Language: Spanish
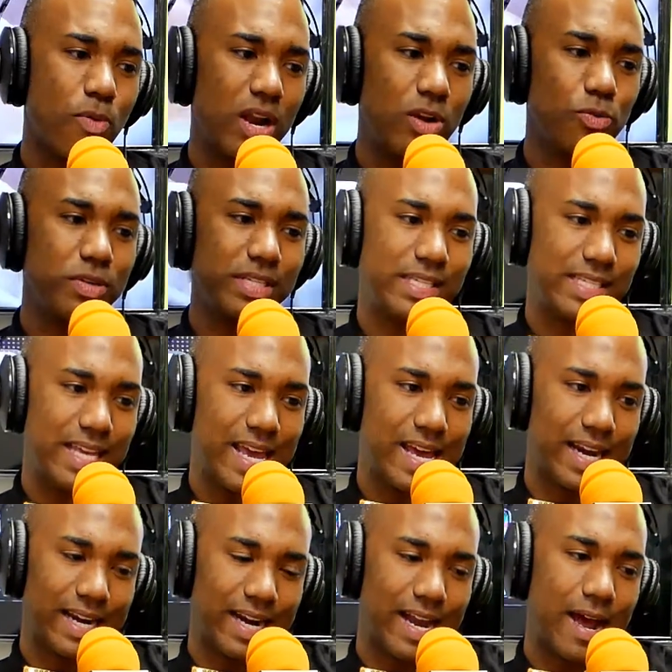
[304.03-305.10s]
Juan Luis
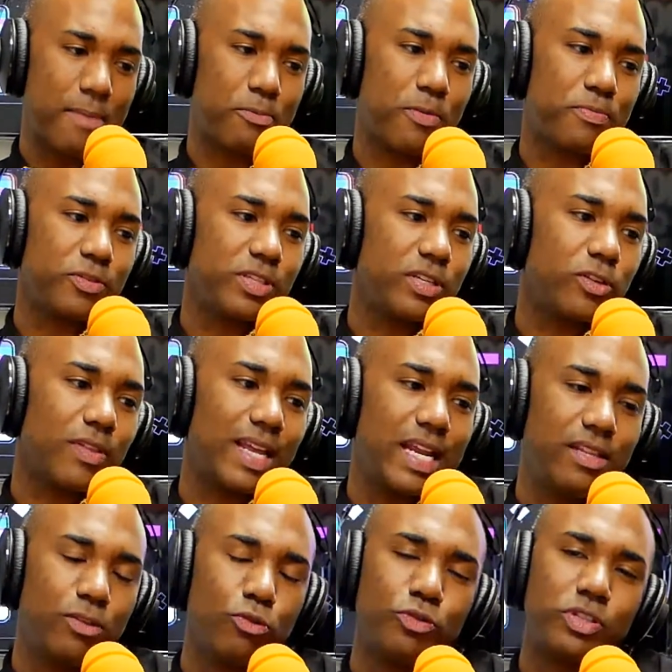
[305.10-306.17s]
Guerra. A propósito de la
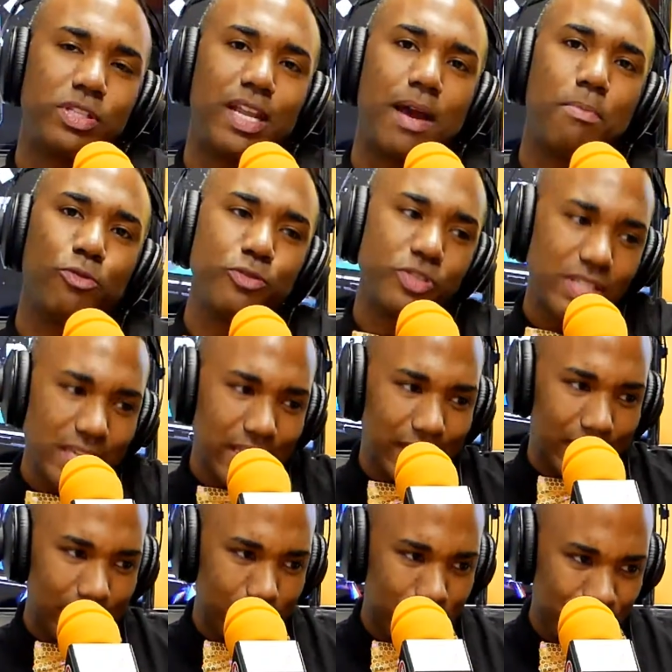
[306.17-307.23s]
industria
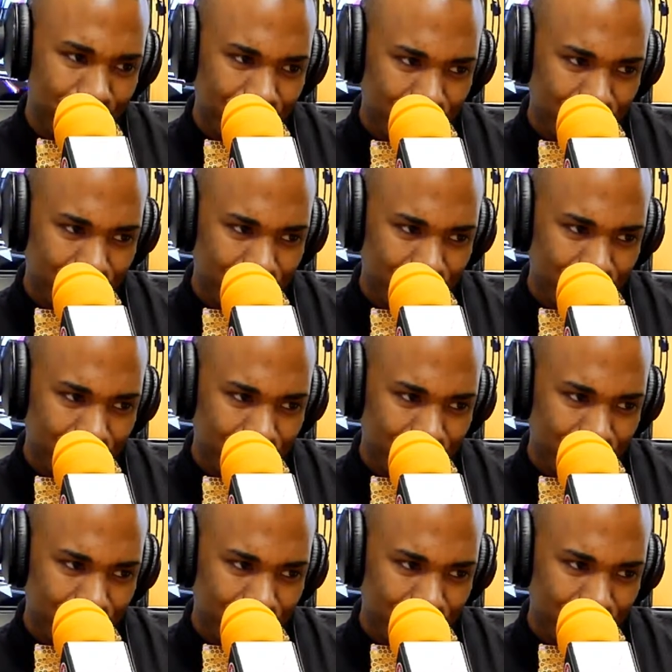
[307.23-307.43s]
musical.